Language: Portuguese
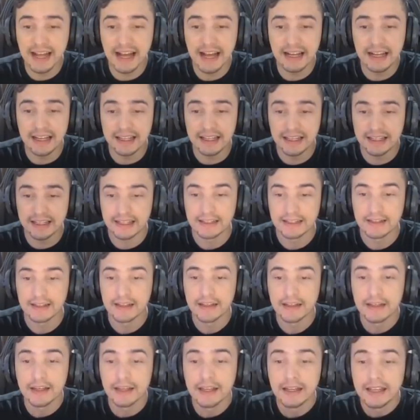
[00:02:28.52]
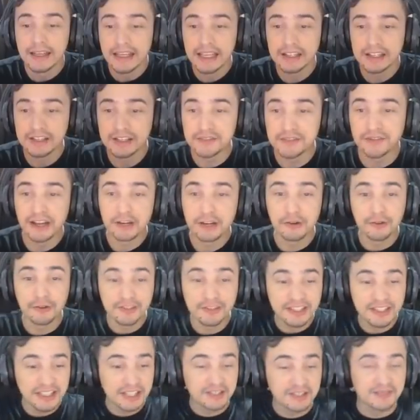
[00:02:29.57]
galera, que a gente vai
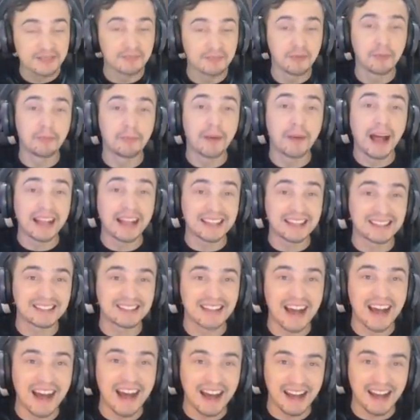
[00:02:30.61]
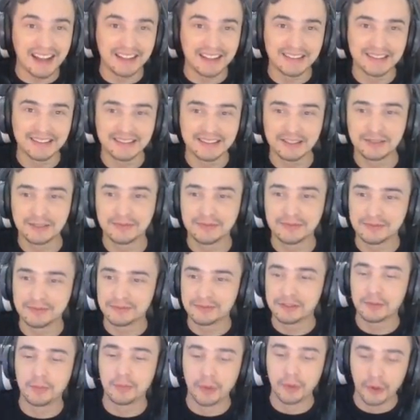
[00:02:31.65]
conseguir, tipo, passar
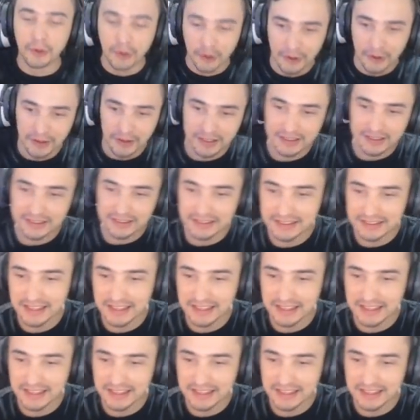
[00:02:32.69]
Tipo, sei